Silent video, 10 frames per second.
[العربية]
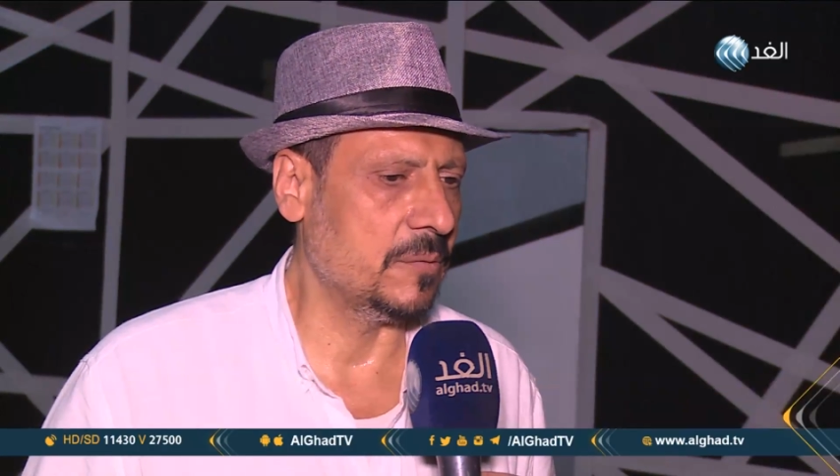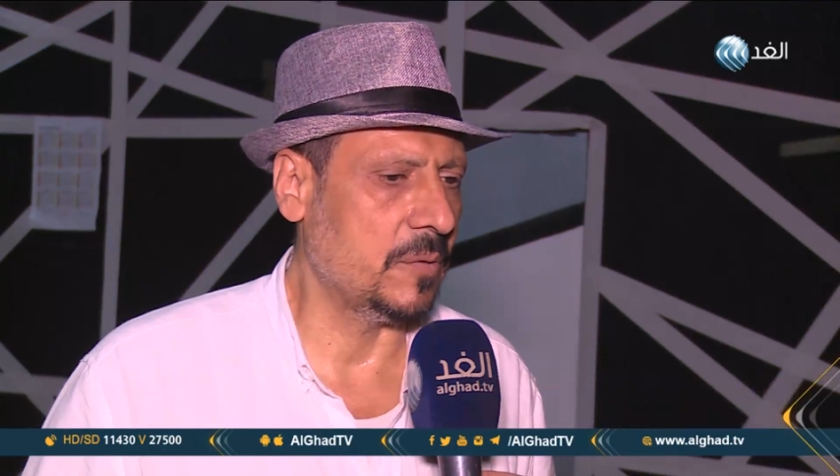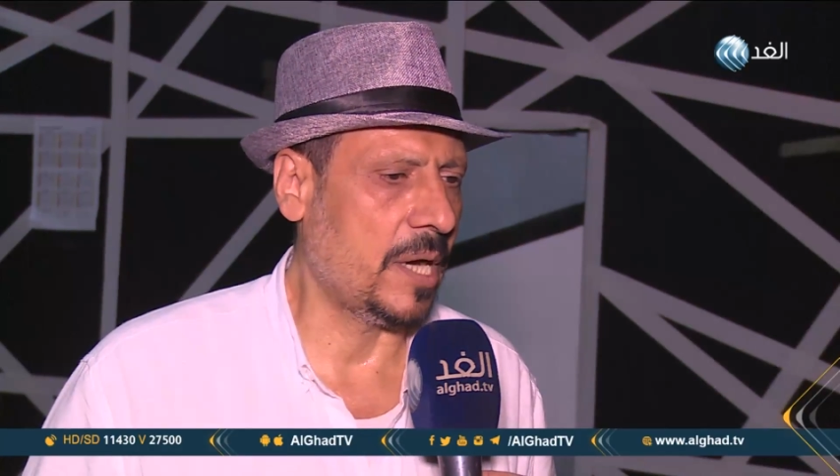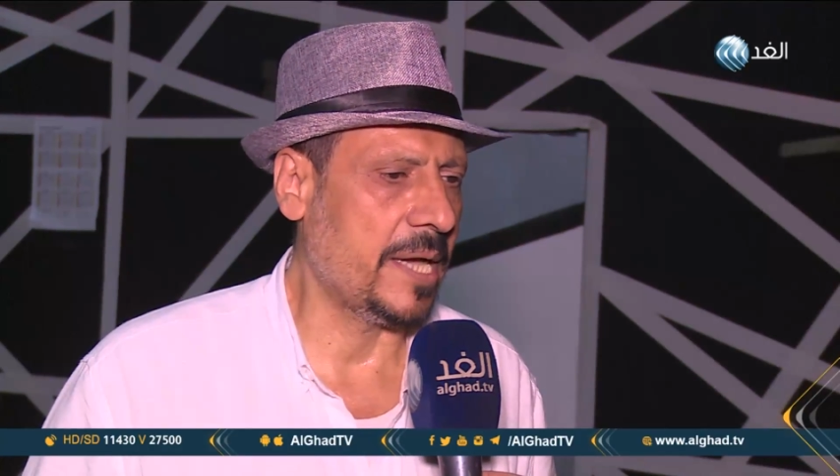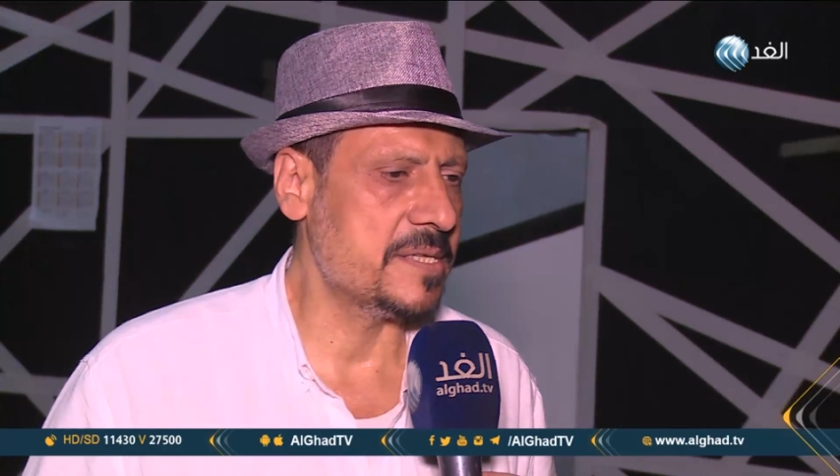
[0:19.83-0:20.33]

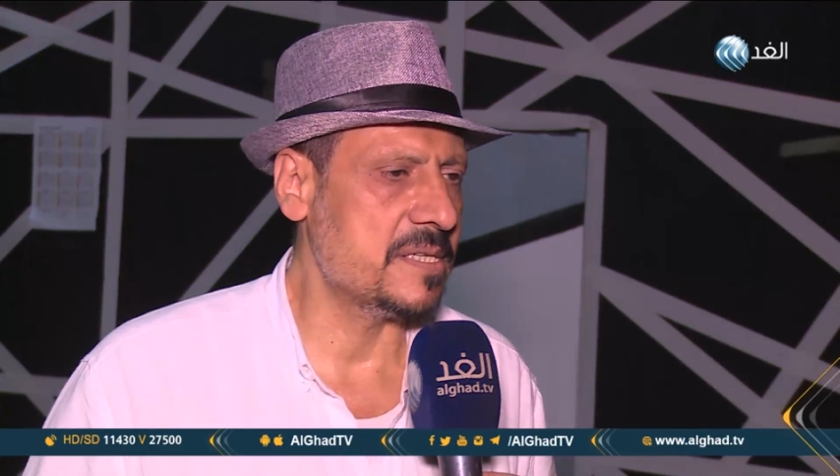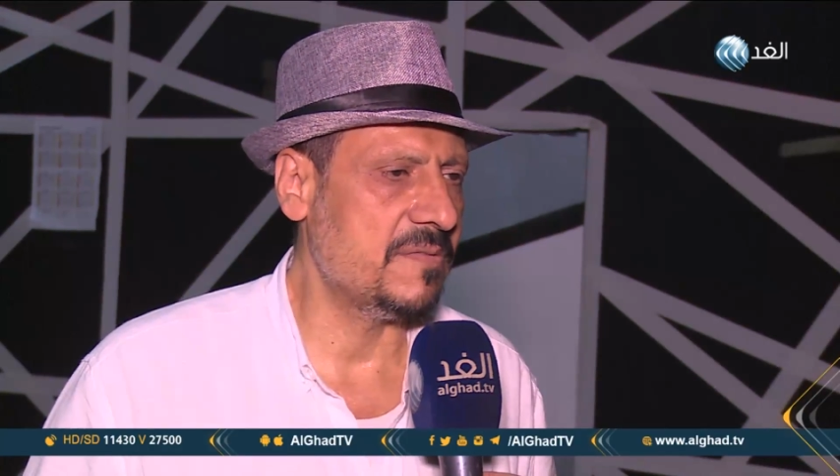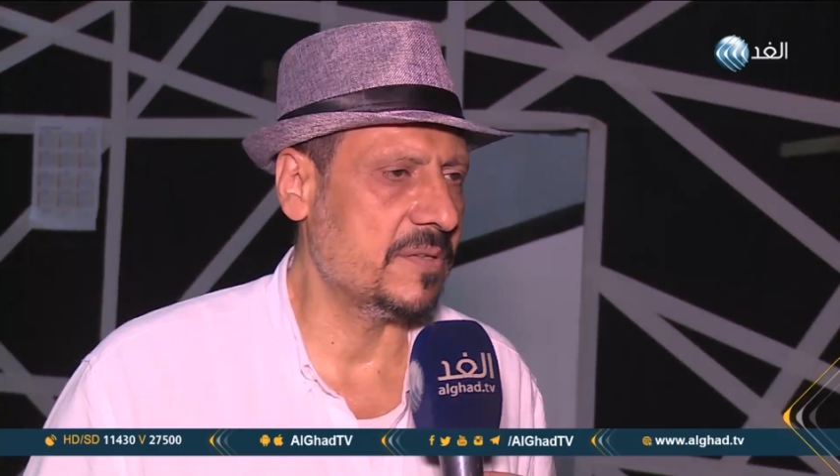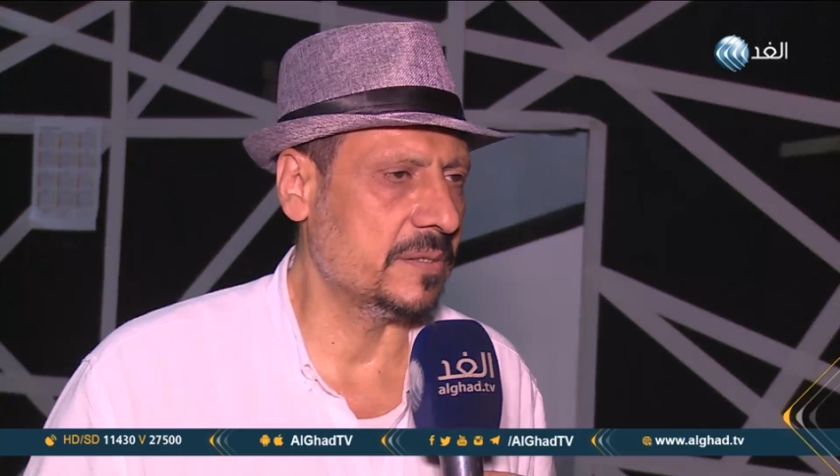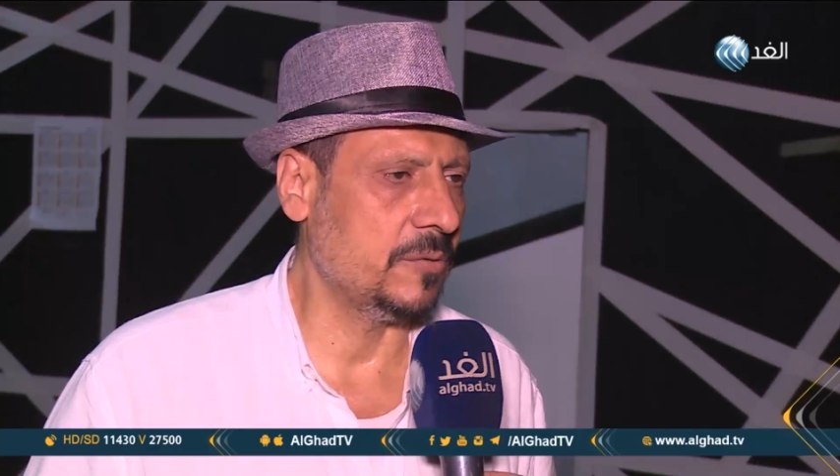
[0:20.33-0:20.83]
وعايز
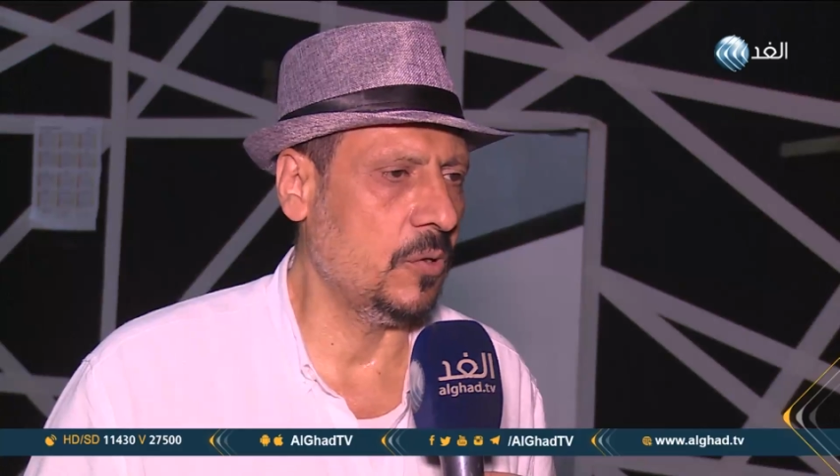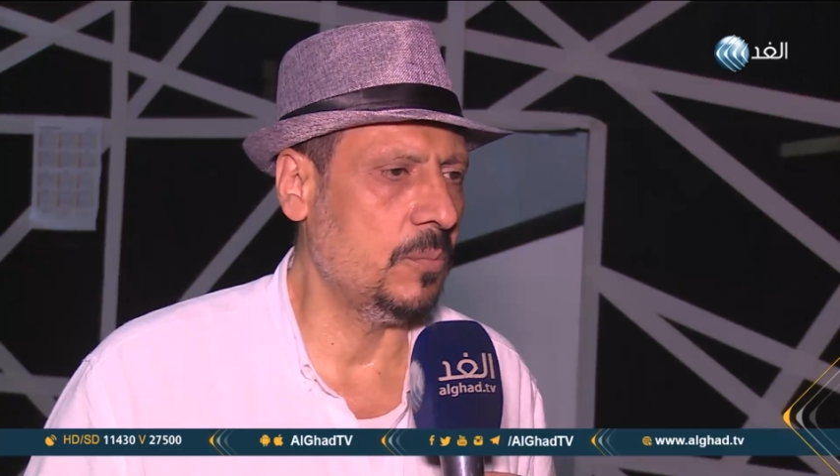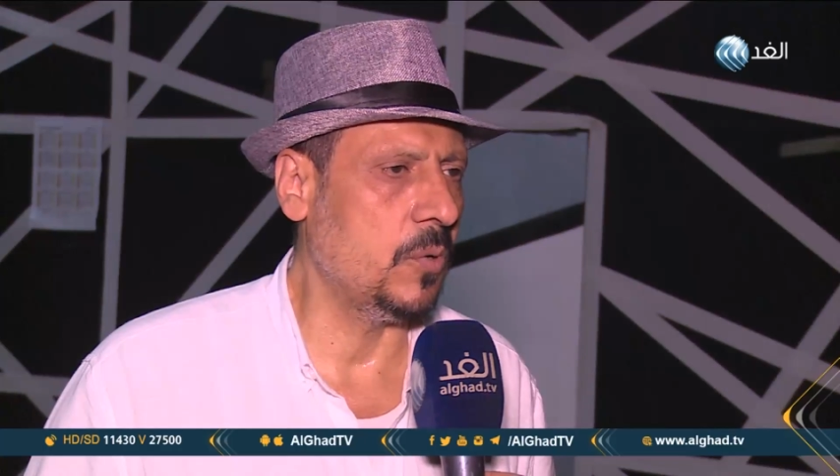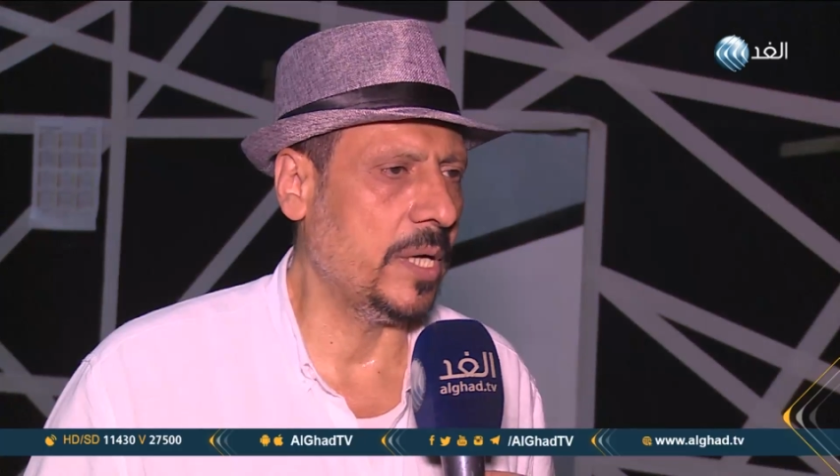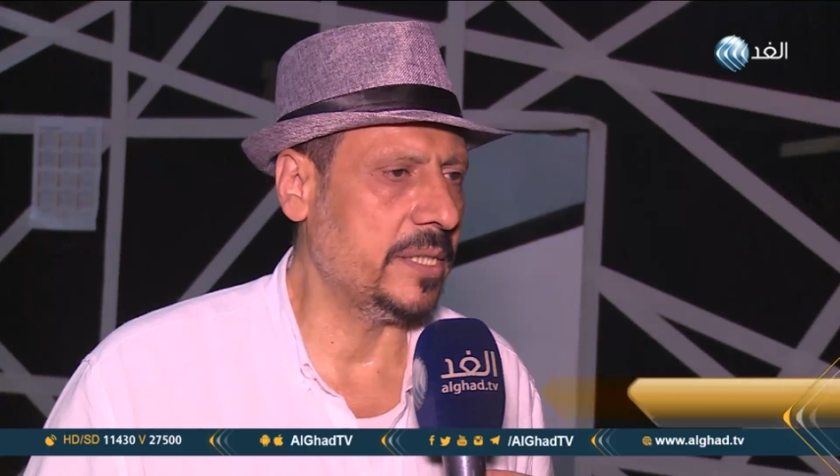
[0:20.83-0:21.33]
يفرض حبه